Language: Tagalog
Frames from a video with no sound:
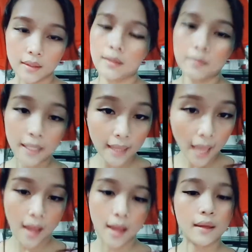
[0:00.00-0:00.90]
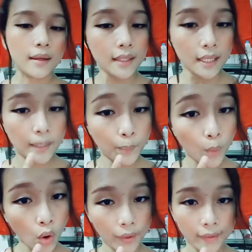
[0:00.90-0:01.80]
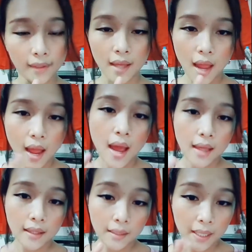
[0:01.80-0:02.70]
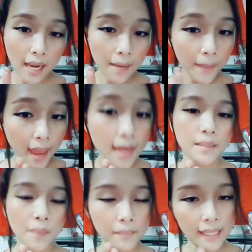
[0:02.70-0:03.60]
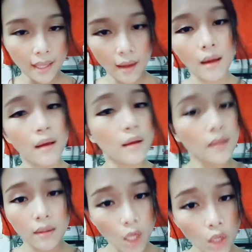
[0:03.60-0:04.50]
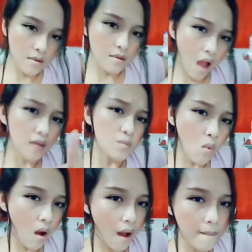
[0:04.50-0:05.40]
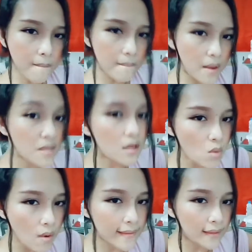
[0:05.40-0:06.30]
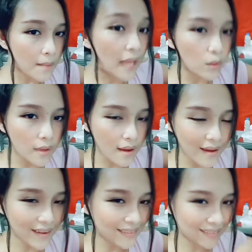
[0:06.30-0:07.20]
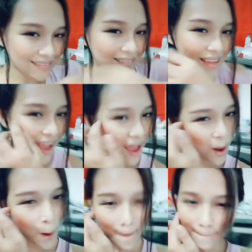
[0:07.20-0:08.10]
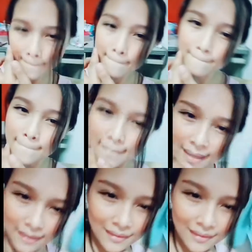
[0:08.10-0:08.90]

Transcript: Kumita, nag-ipon, nagpadala ng pera sa pamilya. At ngayon... Angas mo ha, ah. pag pinatulang kita tayo na. Unang araw pa lang.